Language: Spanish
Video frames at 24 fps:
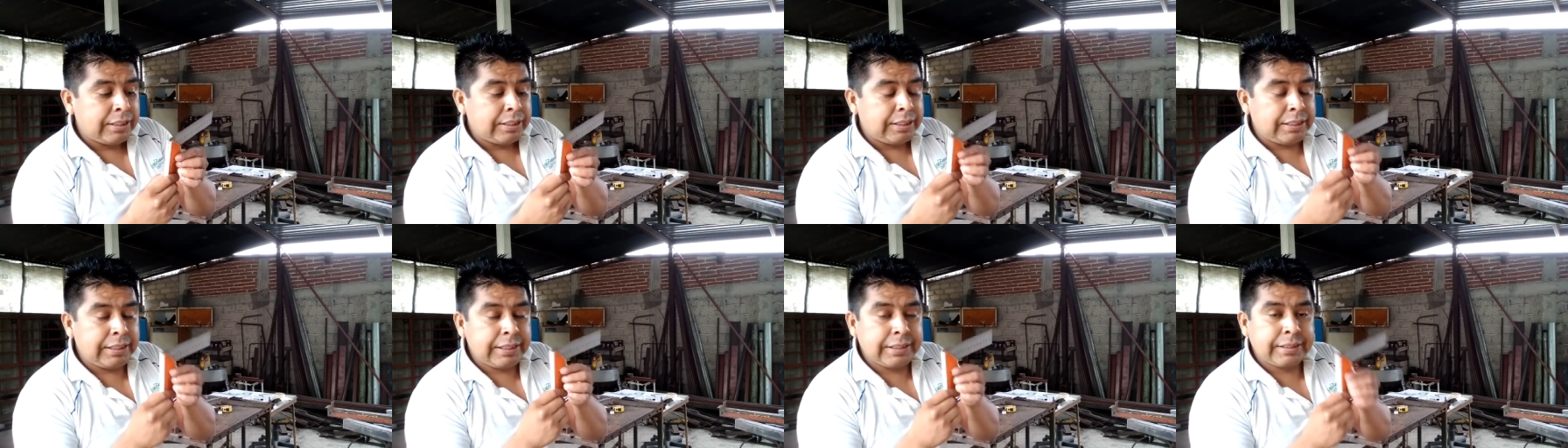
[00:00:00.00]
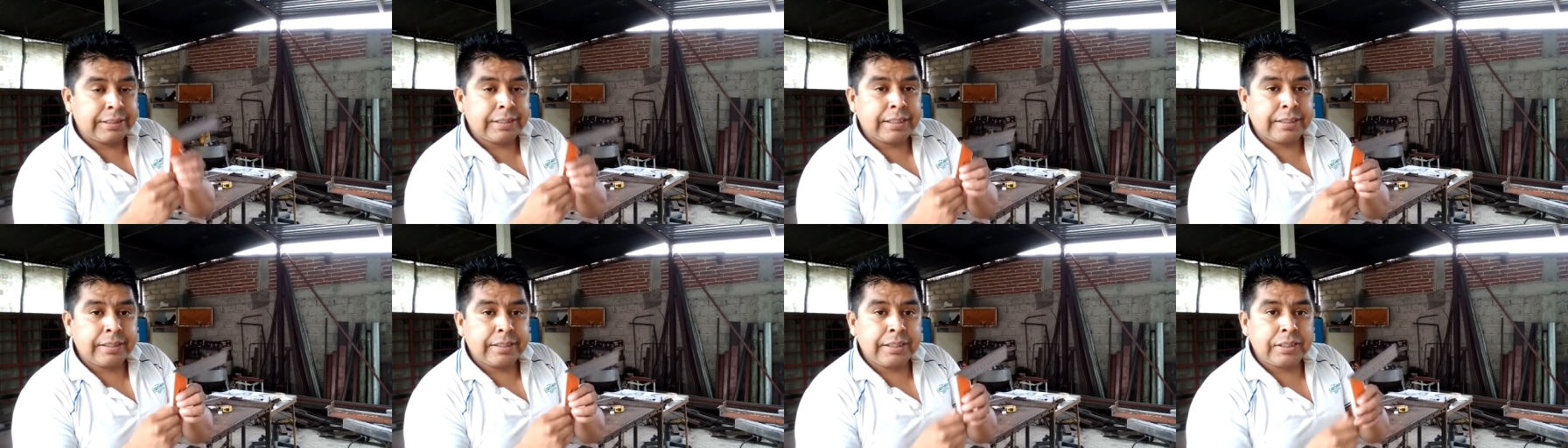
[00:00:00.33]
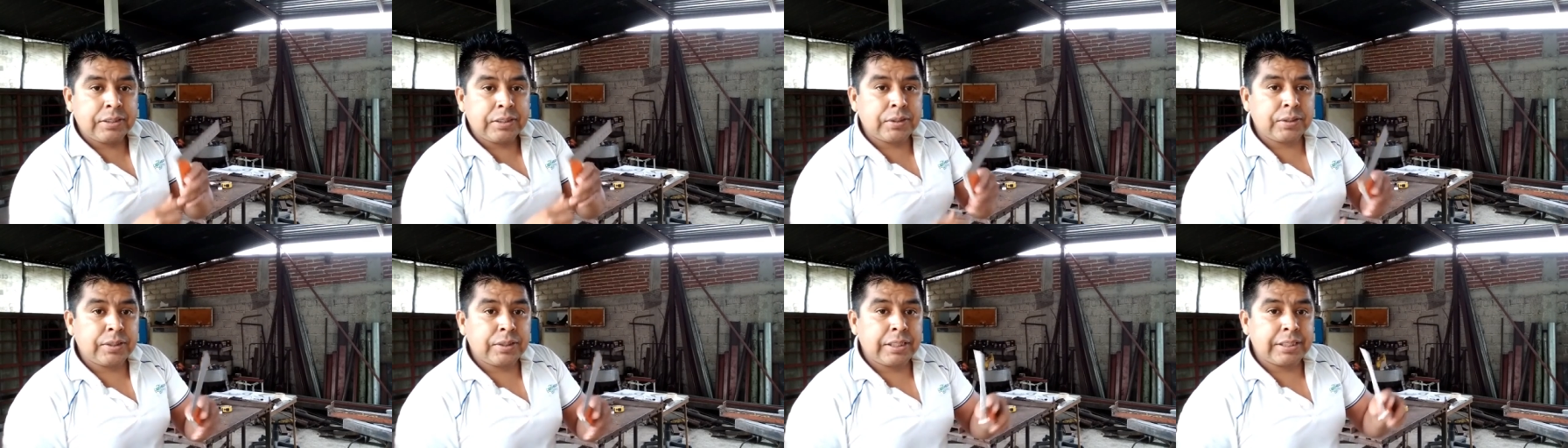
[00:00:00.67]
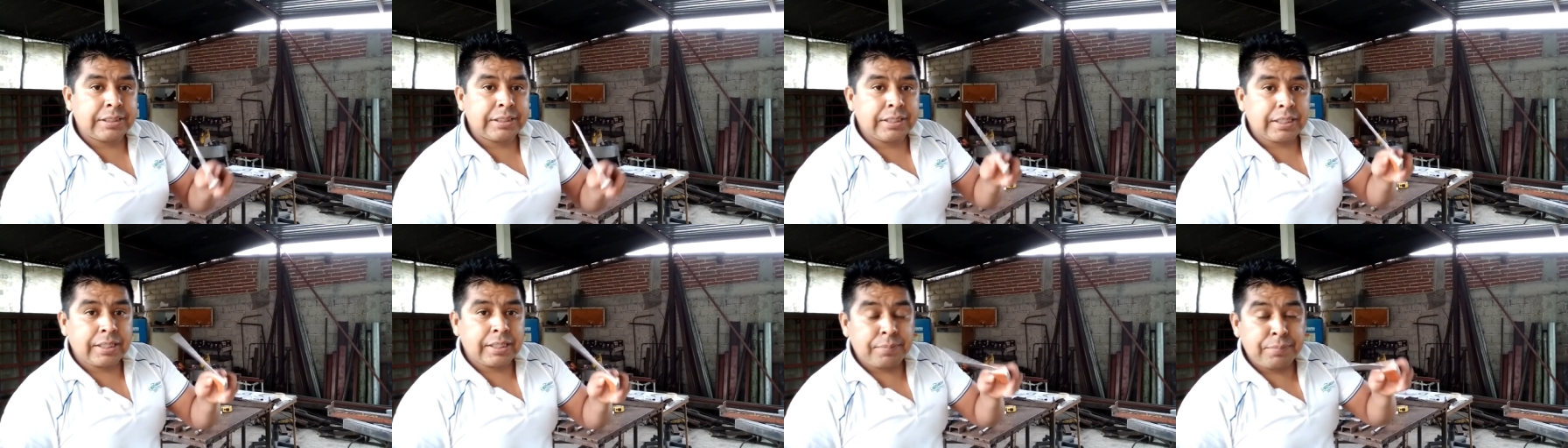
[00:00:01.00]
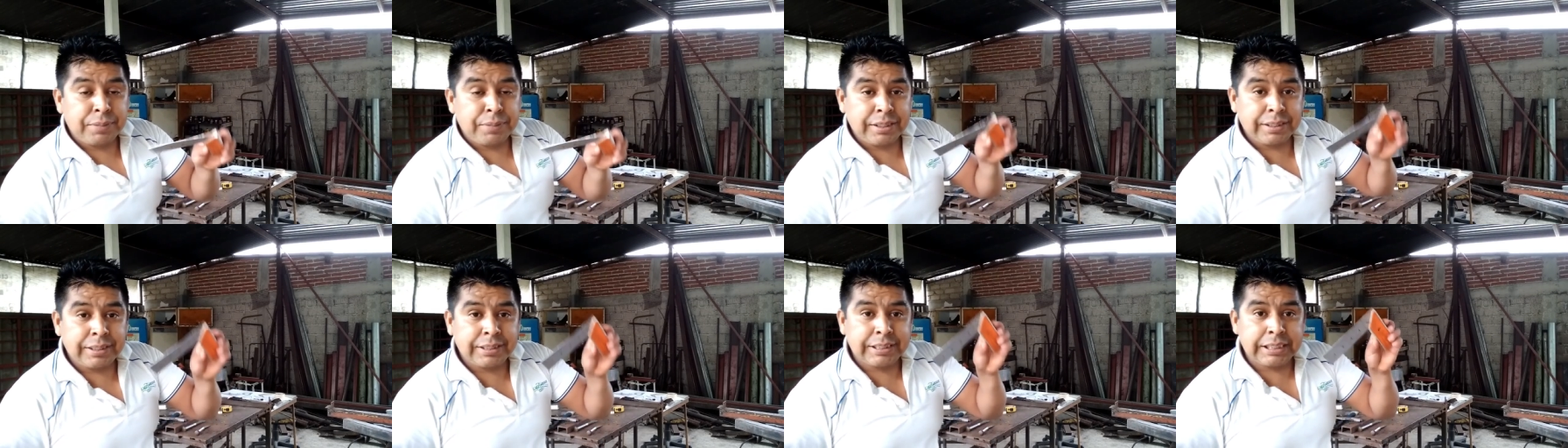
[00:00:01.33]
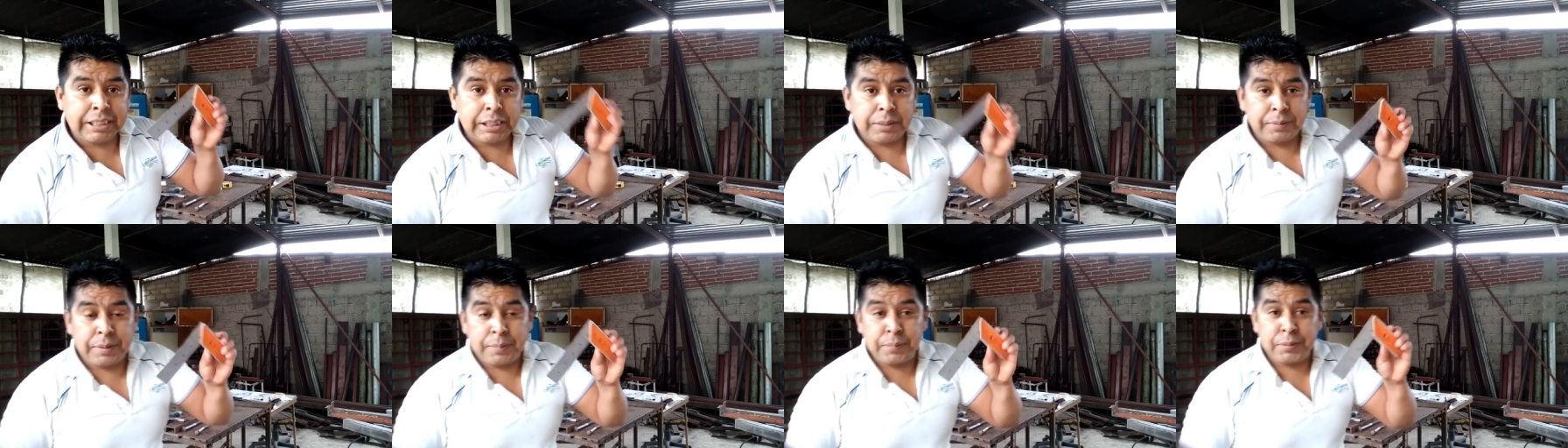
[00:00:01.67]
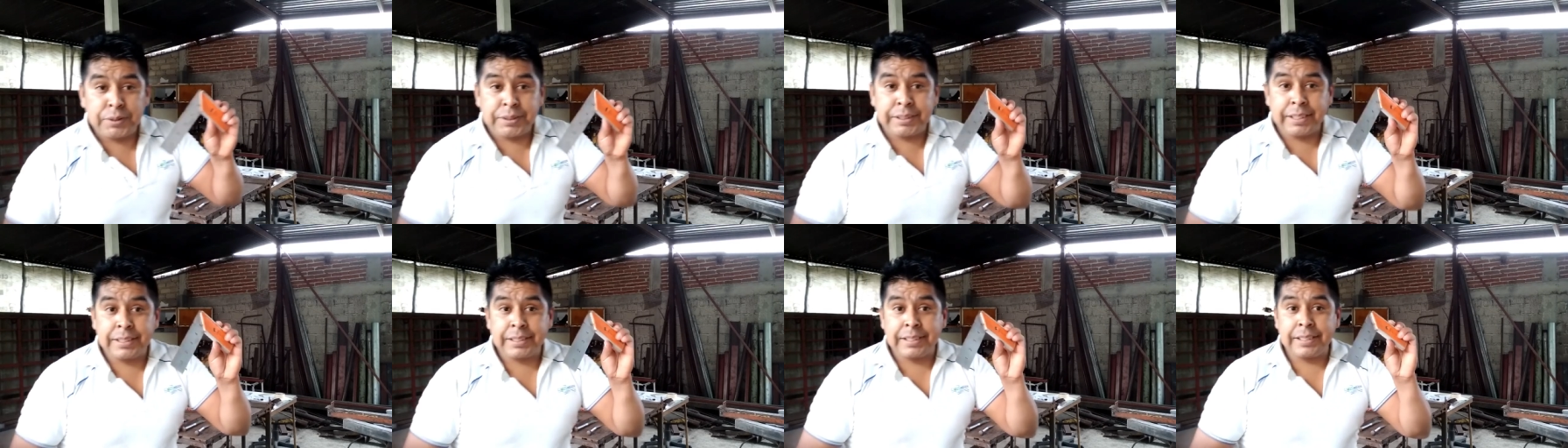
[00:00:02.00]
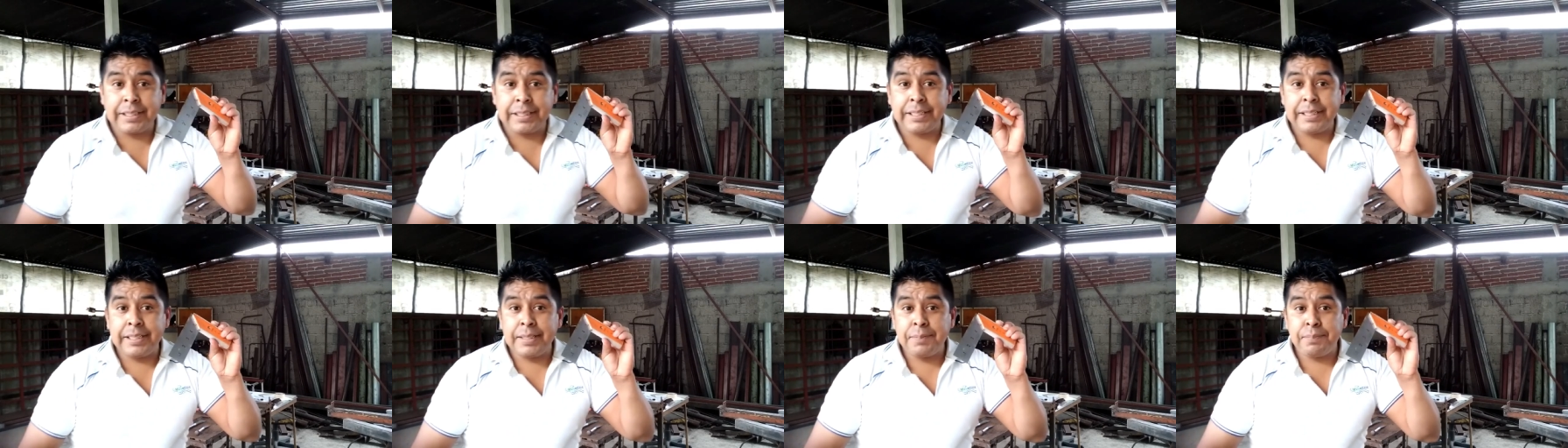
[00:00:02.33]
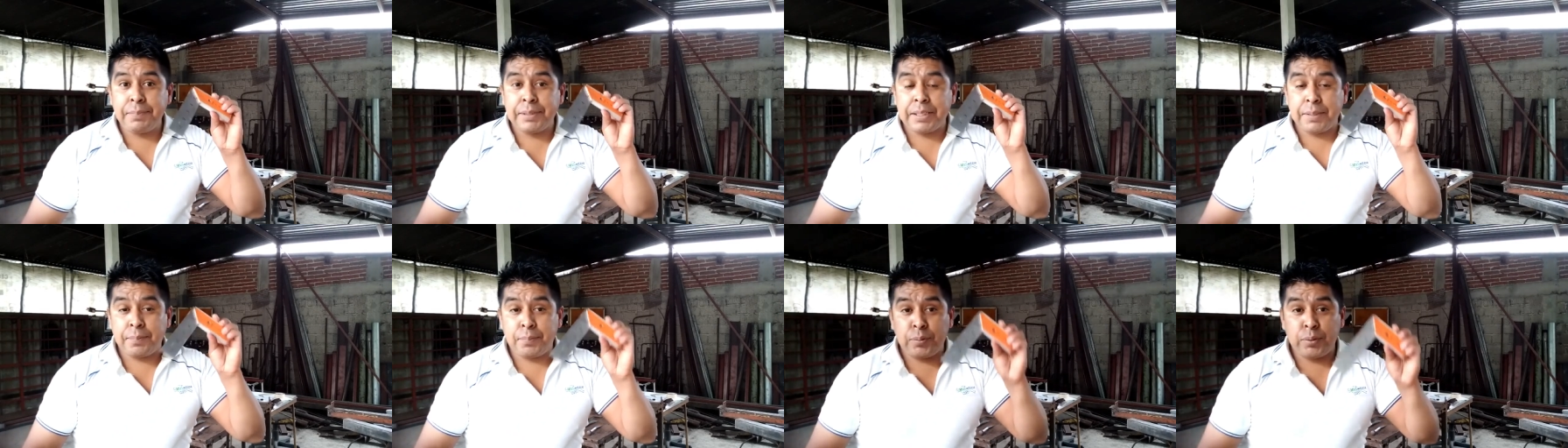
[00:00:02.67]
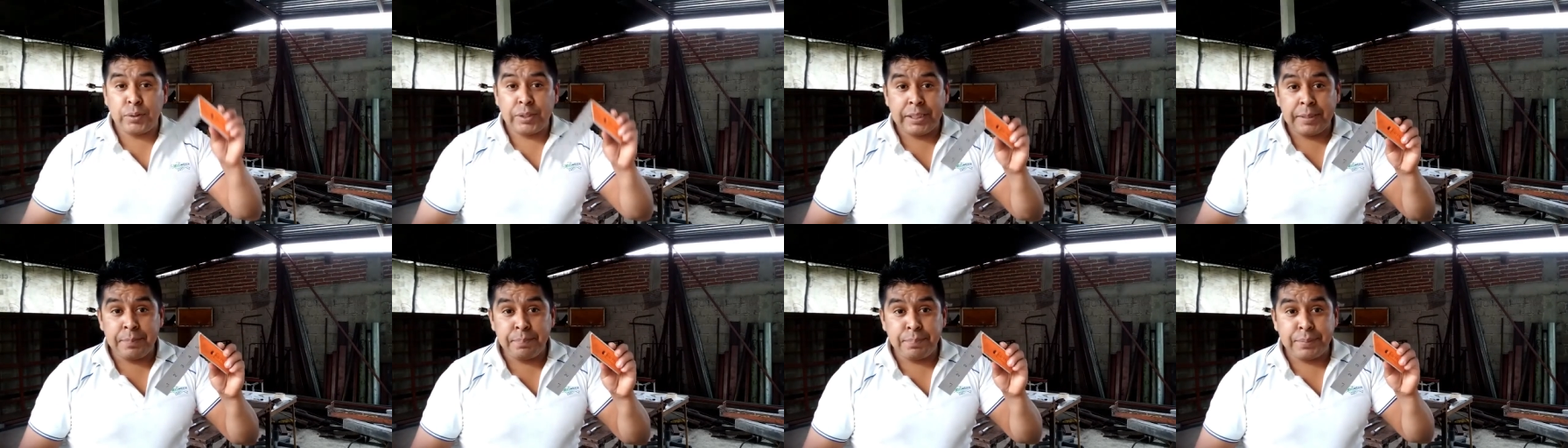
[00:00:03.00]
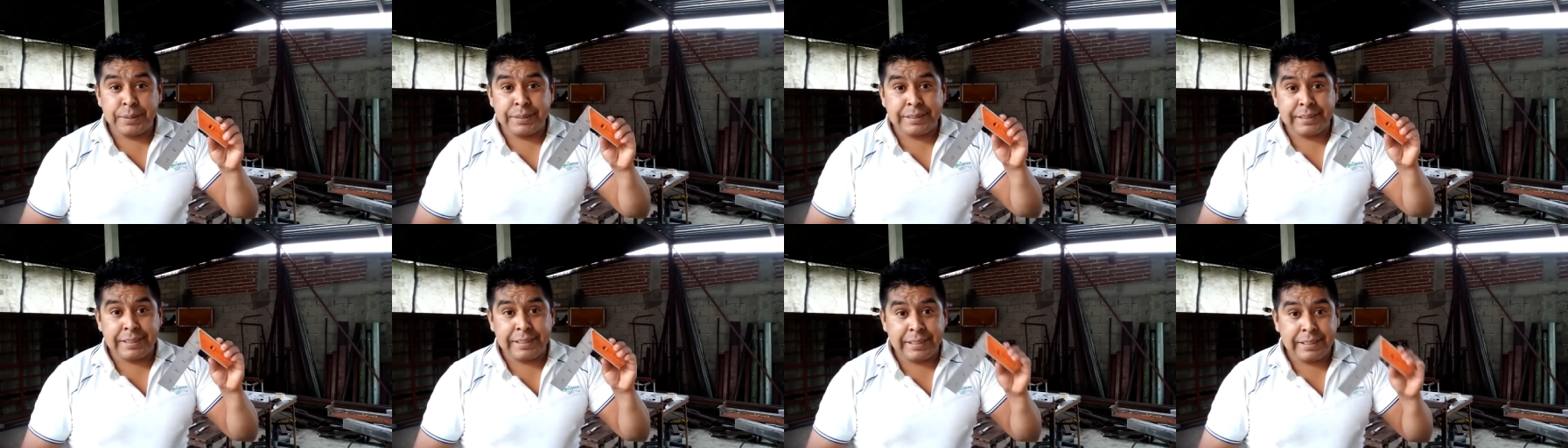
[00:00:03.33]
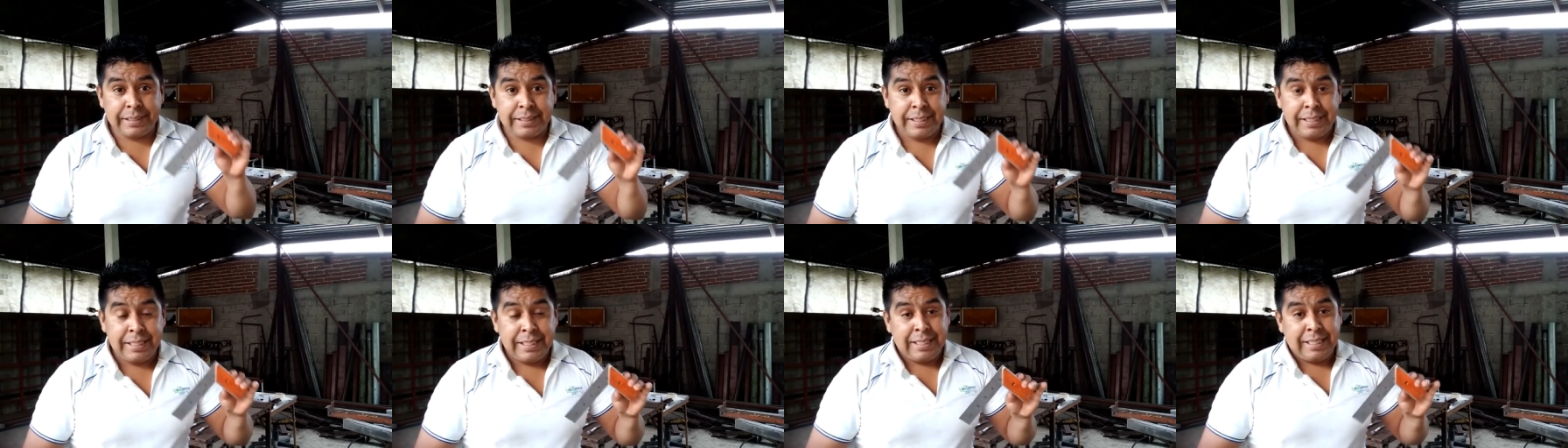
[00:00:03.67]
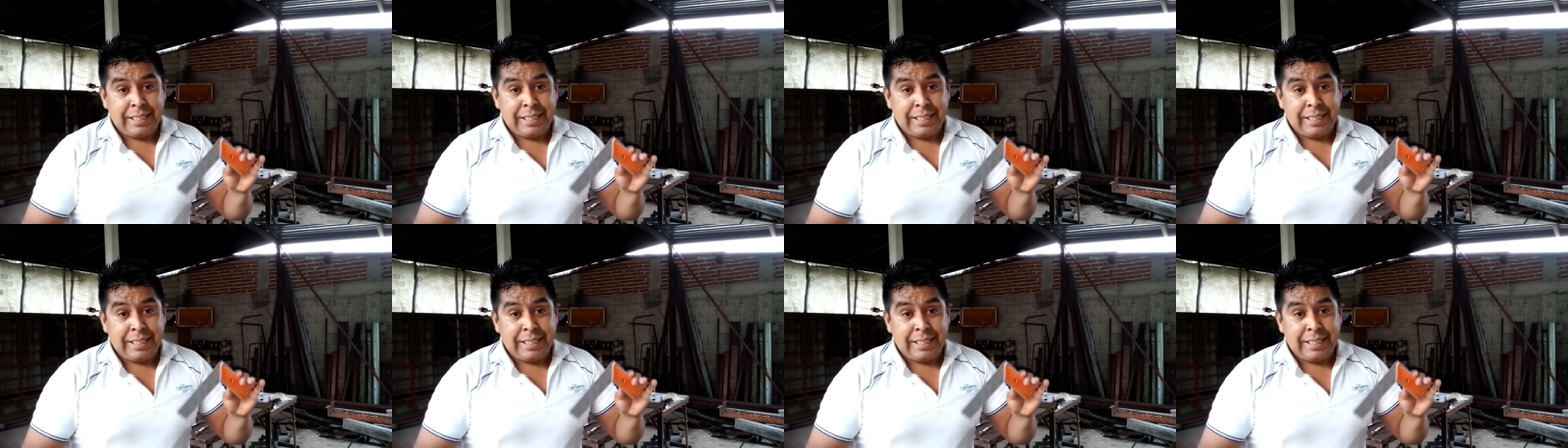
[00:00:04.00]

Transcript: y está dentro de las herramientas que debemos adquirir para poder empezar